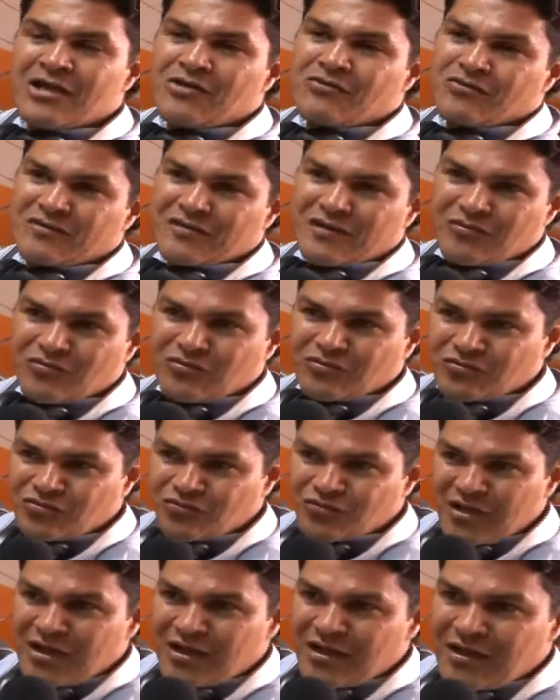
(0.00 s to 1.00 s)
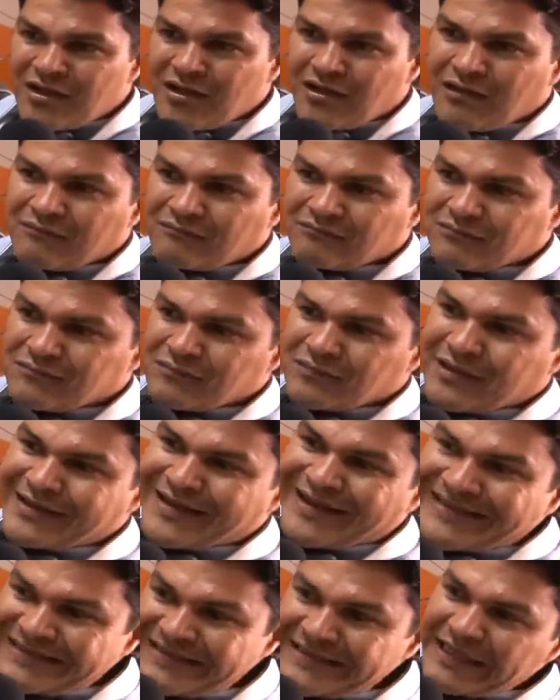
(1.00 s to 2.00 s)
nuestra cultura mm,
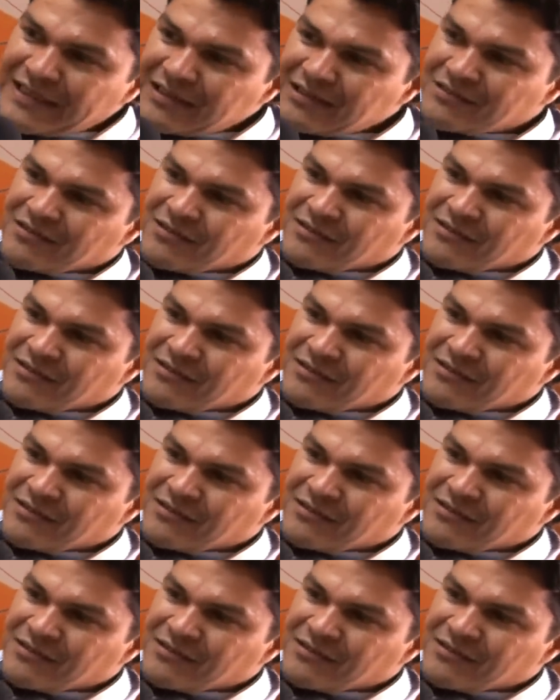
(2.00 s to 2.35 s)
radial